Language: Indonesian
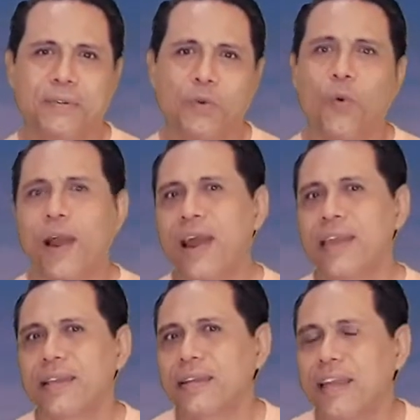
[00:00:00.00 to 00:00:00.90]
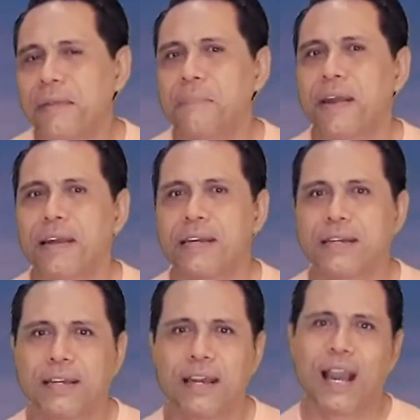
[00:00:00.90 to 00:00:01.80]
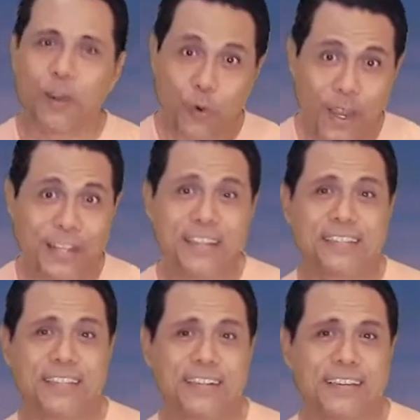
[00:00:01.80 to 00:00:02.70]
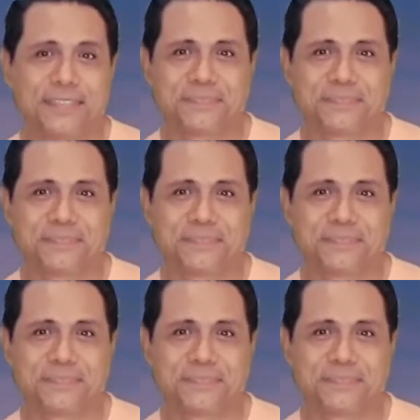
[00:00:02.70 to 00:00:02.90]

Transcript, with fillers: Why? Kenapa? Aku ada di sini.